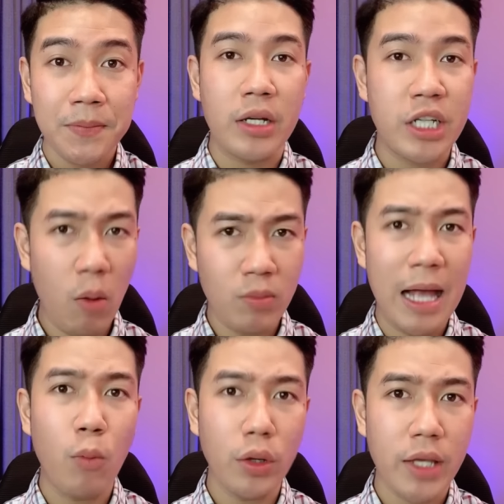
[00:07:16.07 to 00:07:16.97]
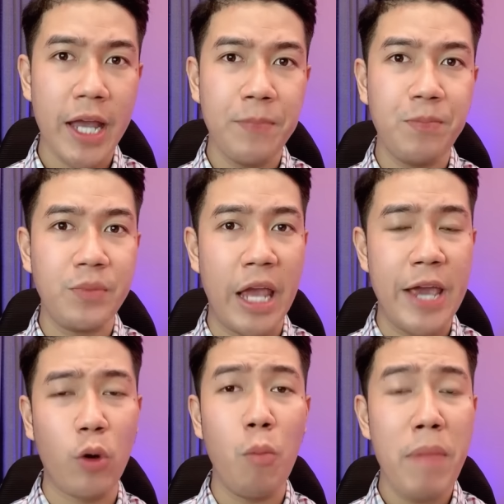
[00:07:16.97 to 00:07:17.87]
Trong xóm của chị, chị
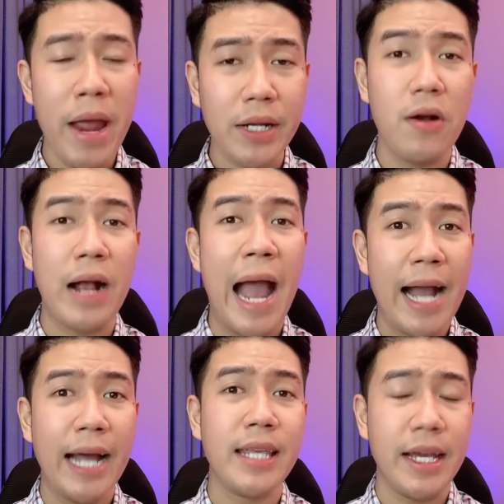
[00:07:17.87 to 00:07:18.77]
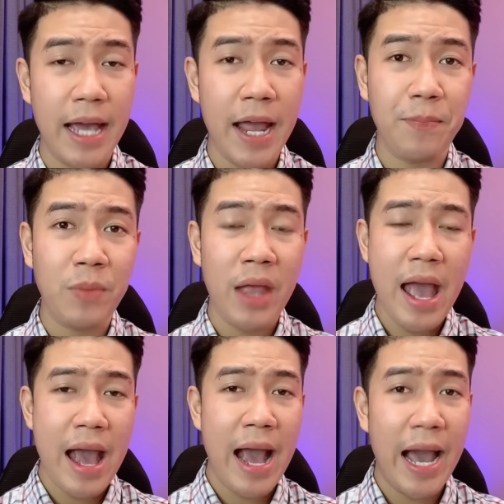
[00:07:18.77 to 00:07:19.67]
cũng biết được hai cái chị kia.
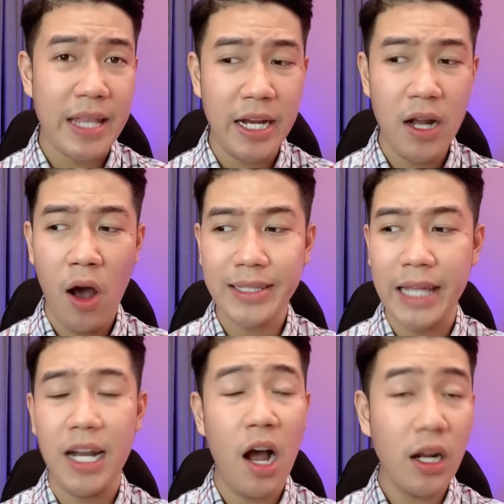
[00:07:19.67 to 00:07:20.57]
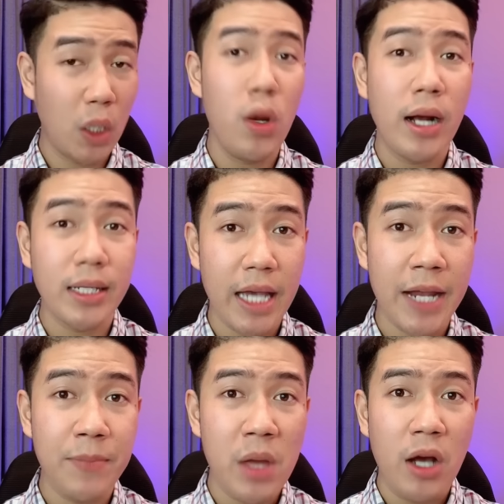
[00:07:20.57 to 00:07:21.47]
Hai chị đó thì lớn tuổi hơn chị,
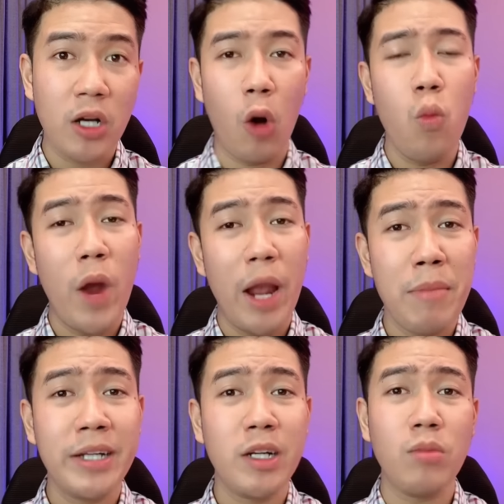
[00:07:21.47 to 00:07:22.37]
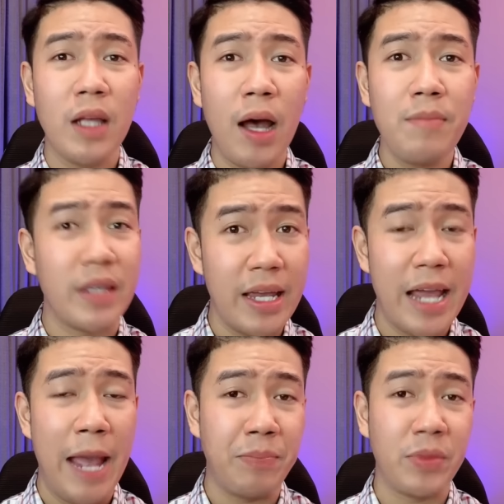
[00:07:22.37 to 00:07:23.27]
cũng quen biết trong xóm chị
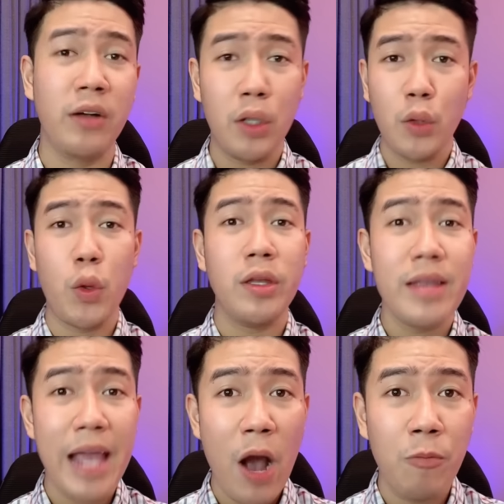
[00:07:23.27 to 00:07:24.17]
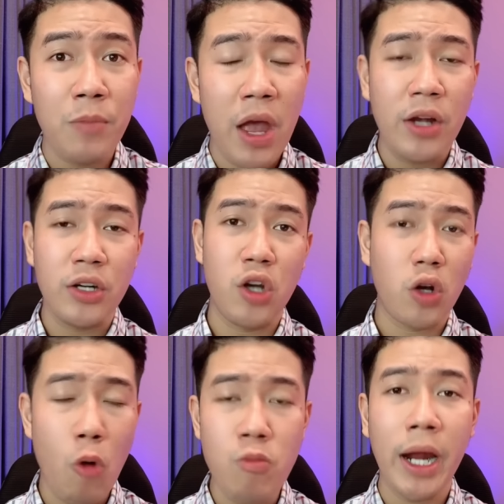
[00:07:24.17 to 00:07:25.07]
em từng nói chuyện với nhau. Rồi
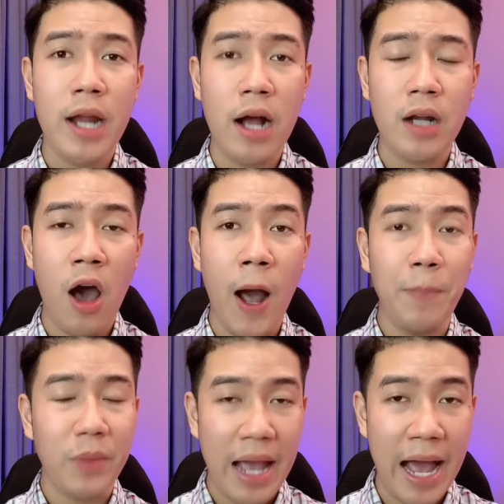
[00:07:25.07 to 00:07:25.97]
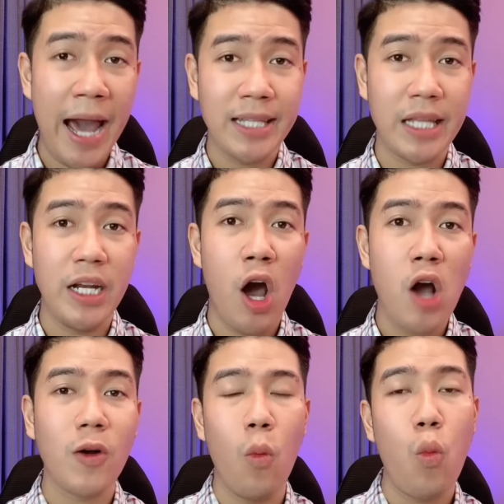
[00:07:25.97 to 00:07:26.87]
cũng cái đợt đó, hai chị đó
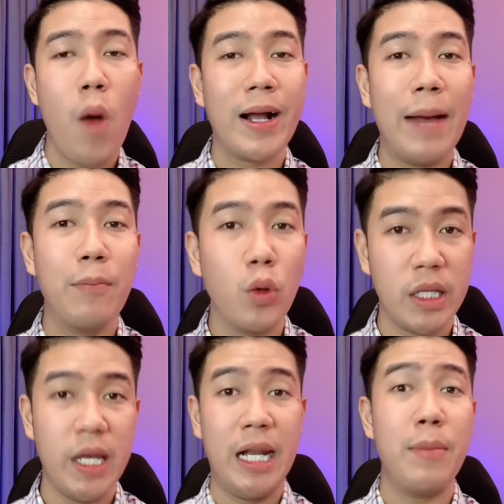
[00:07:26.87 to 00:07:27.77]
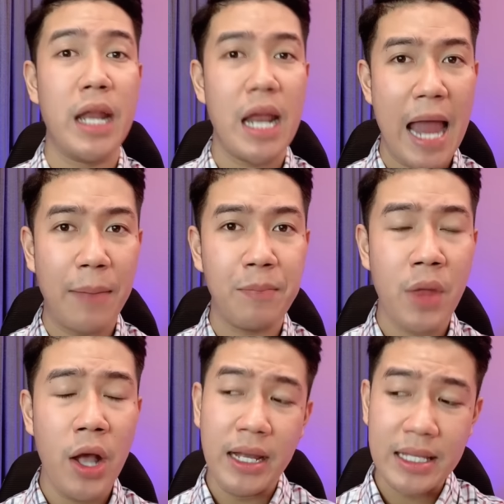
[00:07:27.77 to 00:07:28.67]
cũng qua Campuchia để mà đi làm.
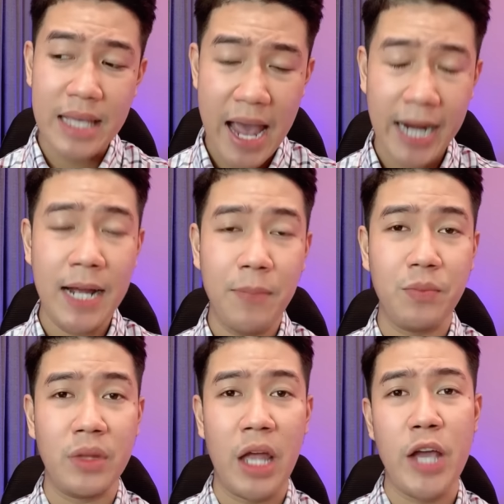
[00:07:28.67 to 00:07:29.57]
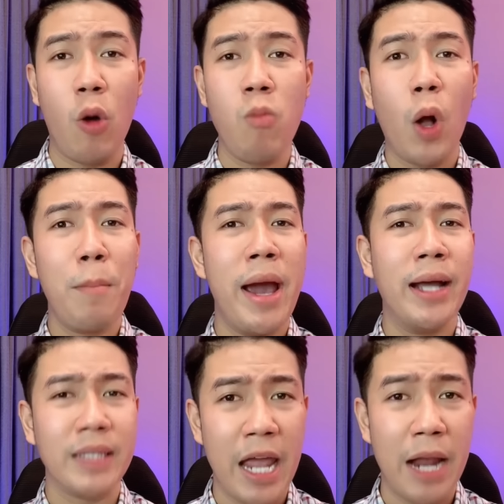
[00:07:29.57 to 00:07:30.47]
Về đó thì cũng có mang
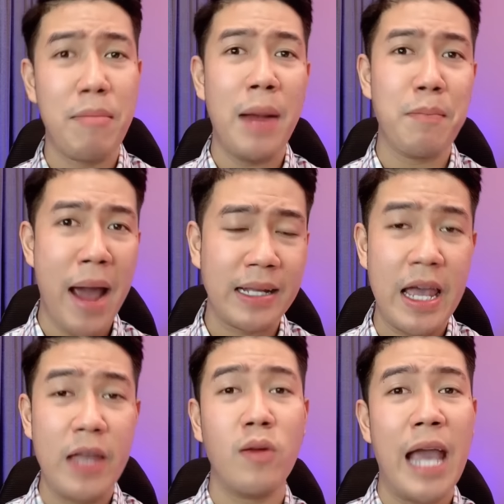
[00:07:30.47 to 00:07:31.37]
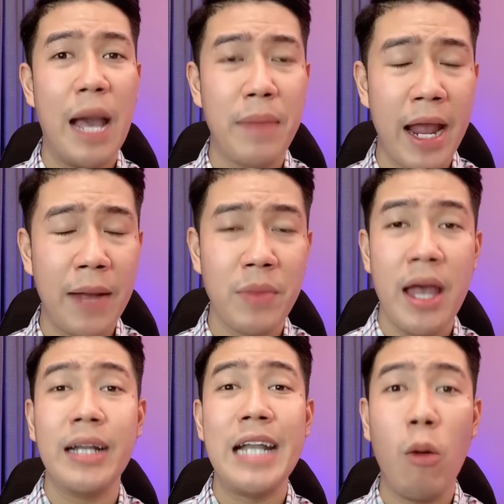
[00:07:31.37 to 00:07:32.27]
tiền mang bạc về cho cha mẹ,
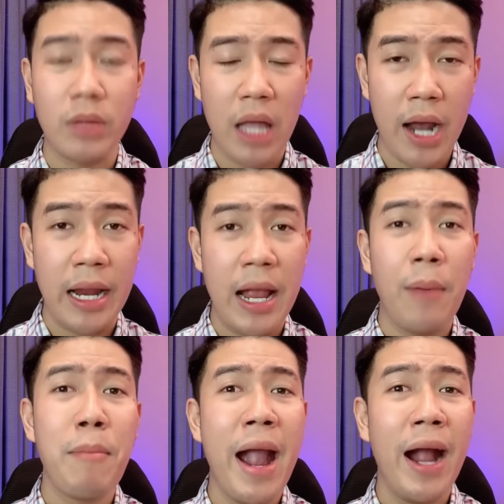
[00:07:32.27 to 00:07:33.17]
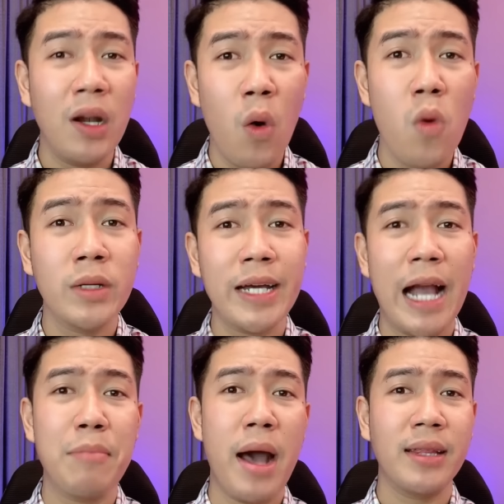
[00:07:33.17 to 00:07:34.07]
đồng thời mang luôn cái
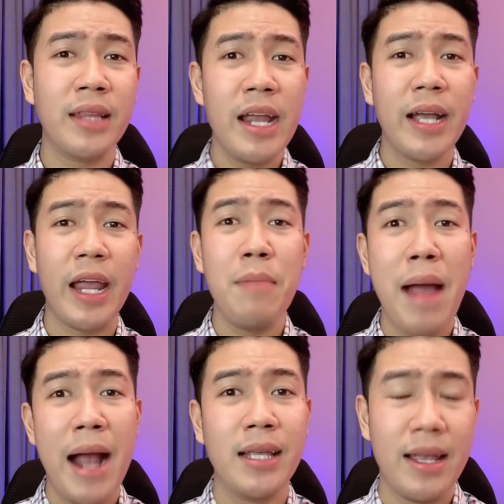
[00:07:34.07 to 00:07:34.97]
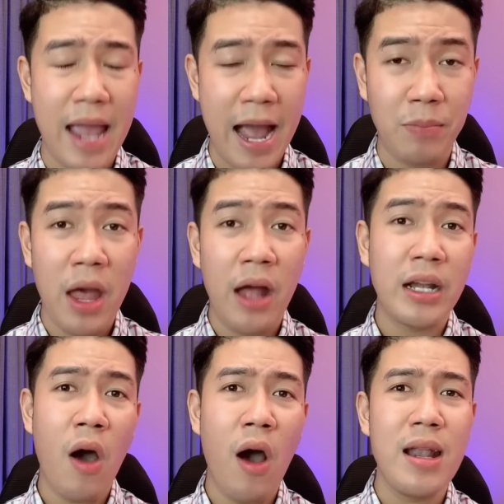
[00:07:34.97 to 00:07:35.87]
căn bệnh thế kỷ mang về nhà.
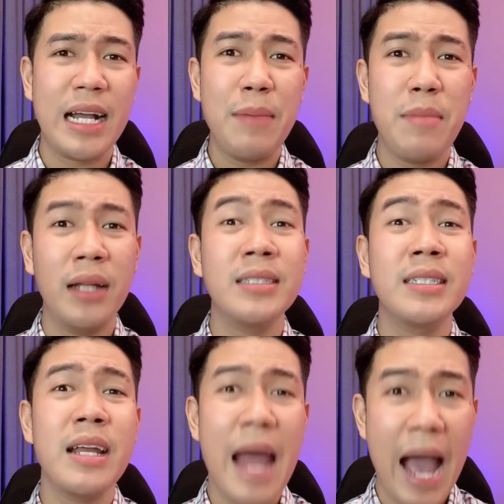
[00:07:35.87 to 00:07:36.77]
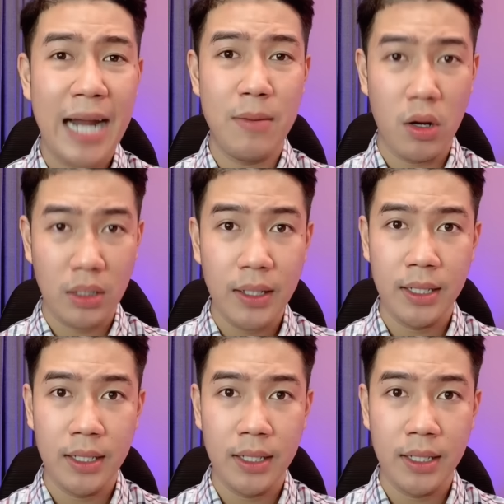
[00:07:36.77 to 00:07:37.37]
Đó là cái bệnh sida đó mọi người.